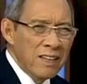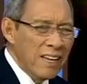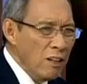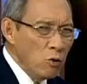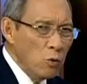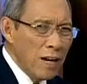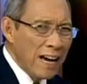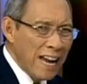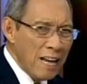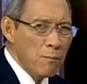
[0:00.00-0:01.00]
Es una
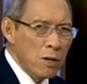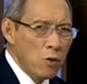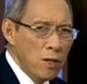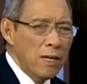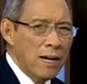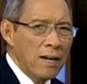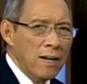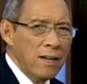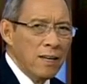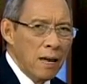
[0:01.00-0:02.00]
gran mayoría
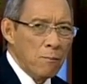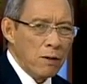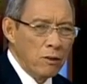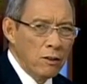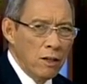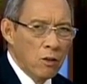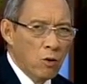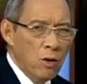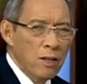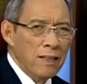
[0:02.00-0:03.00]
que ha prescindido
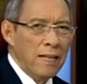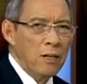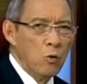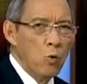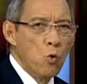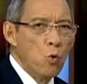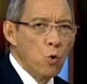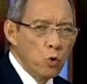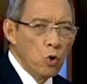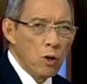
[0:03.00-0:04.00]
del
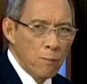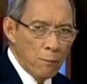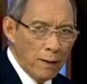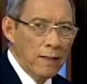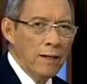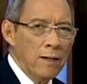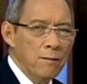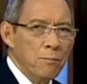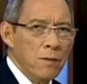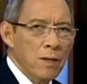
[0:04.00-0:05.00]
cucurucho de papel.
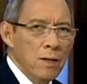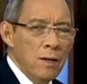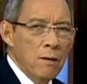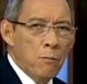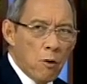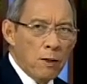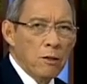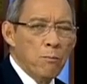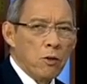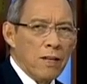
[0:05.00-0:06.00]
Pero más
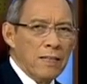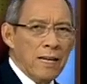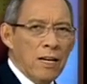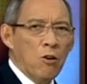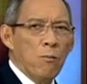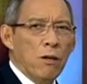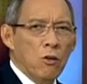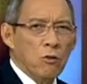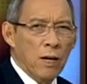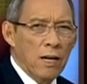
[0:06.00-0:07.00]
importante que los
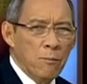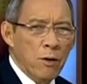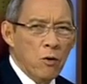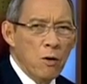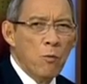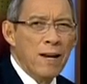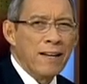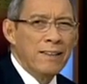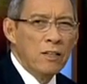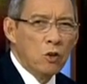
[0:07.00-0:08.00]
medios en el periodismo es la
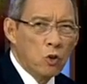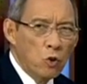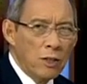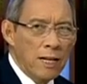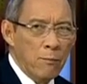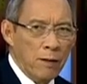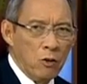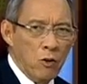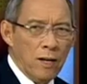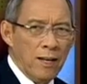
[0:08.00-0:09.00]
actitud de las
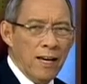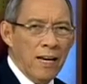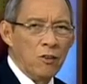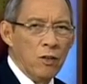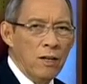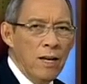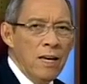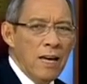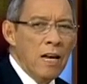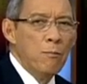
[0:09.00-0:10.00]
personas que ejercen
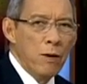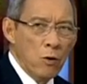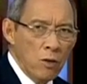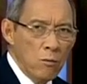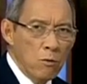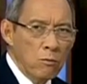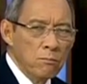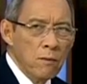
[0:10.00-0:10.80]
el periodismo.